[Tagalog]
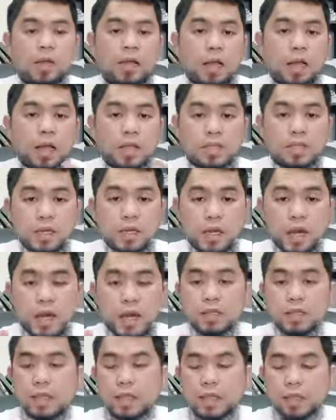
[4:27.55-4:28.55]
Lahat sila
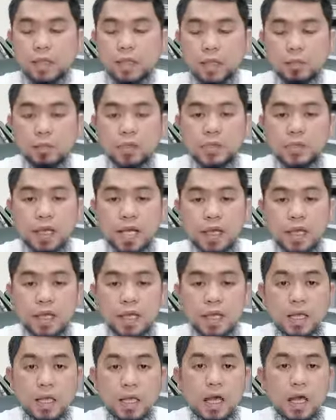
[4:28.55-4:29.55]
ang dala nilang
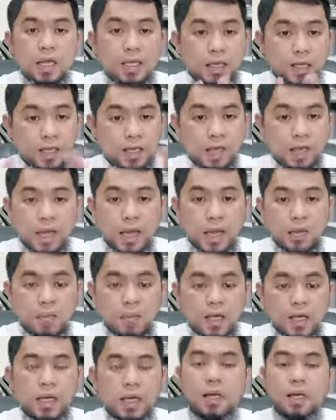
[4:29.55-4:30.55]
mensahe ay iisa
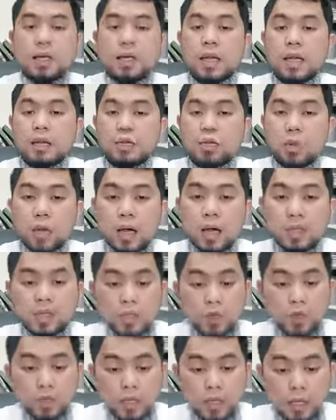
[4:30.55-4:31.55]
lamang na ito ang
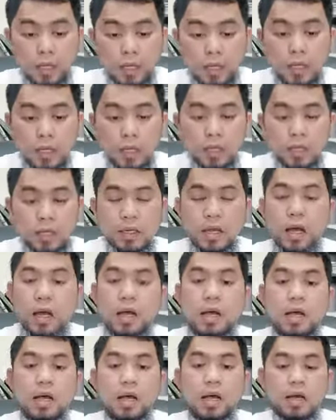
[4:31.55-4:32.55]
tauhid
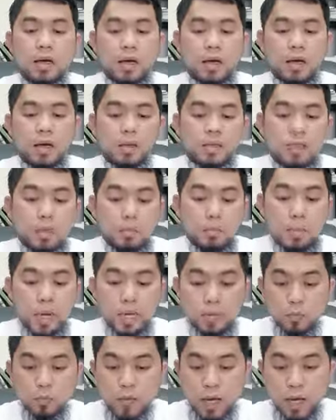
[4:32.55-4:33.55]
na uh,
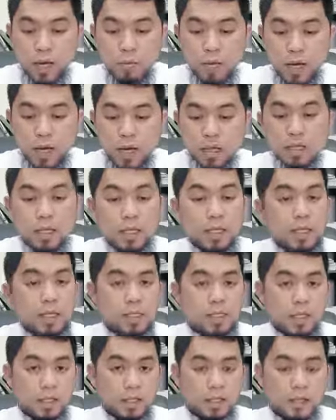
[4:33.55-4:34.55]
sambahin mo lamang ang
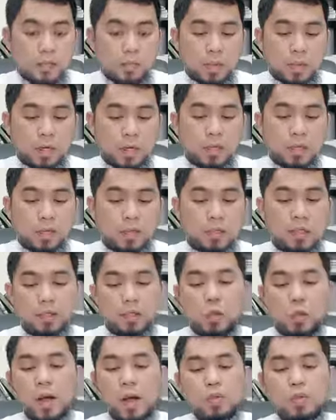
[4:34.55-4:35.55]
nag-iisang tagapaglikha.
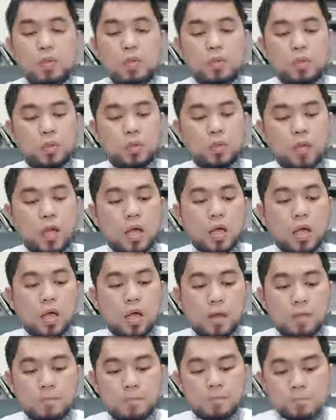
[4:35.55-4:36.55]
Dito,
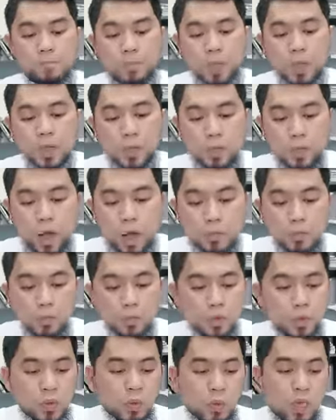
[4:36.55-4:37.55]
wa'budullaha
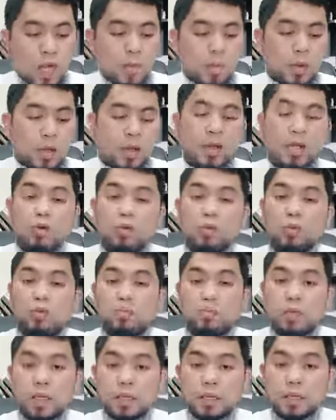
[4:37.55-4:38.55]
Wa'budullah ma
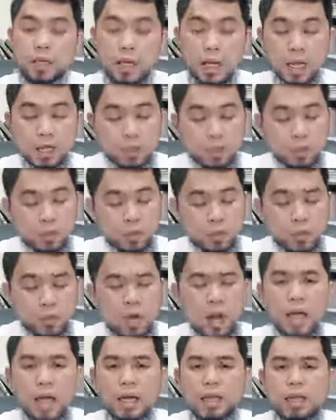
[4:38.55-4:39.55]
lakum min ilahin khair.
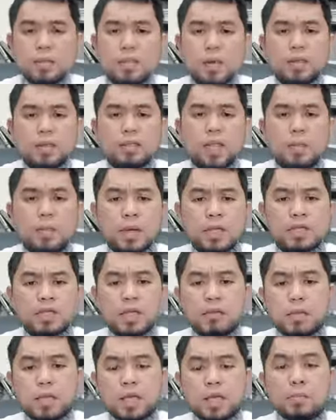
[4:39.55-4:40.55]
Walang ibang dapat
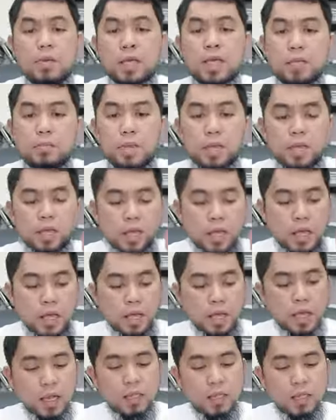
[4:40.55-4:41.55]
sambahin maliban
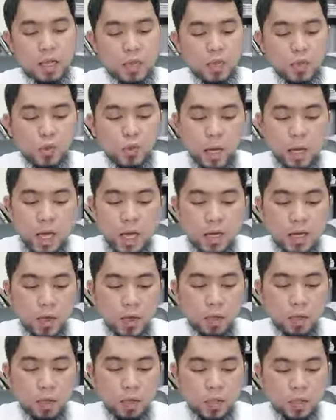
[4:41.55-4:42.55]
kay Allah
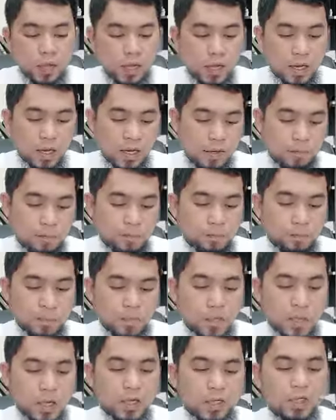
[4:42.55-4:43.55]
subhanahu wa ta'ala.
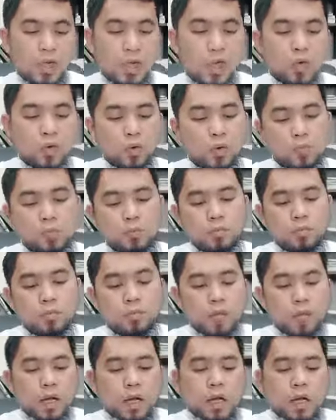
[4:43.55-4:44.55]
Qad ja'akum
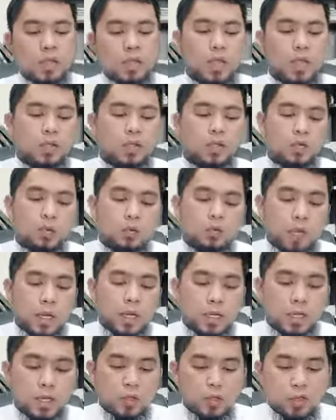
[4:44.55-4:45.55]
Kaja'atkum
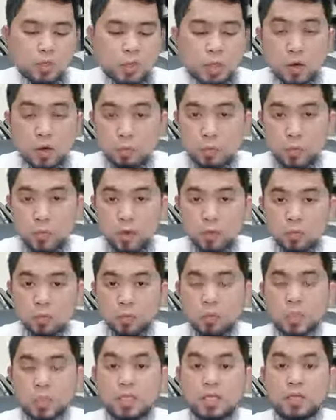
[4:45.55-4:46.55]
bayinatun min rabbikum,
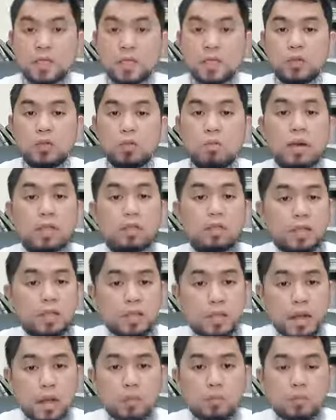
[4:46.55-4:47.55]
dumating sa inyo mga
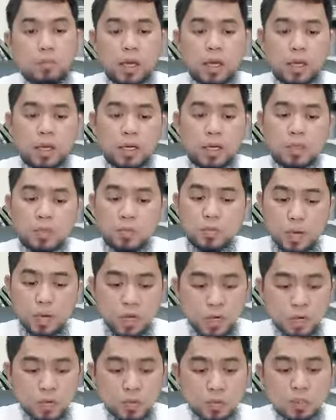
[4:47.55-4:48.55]
tanda mula kay Allah
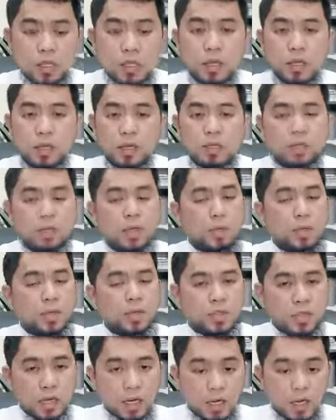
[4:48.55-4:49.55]
subhanahu wa ta'ala na
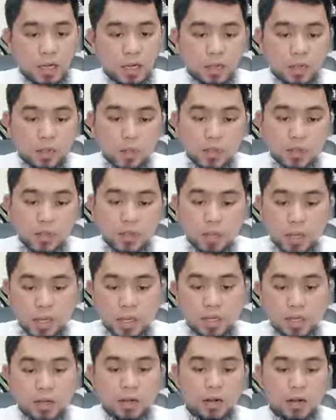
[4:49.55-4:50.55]
dapat siya lang ang inyong
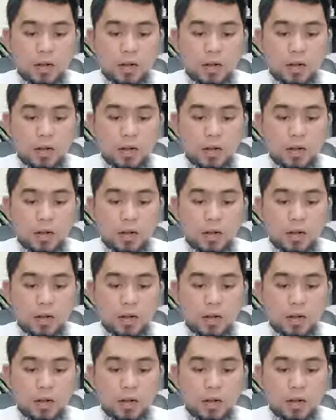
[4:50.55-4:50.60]
sambahin.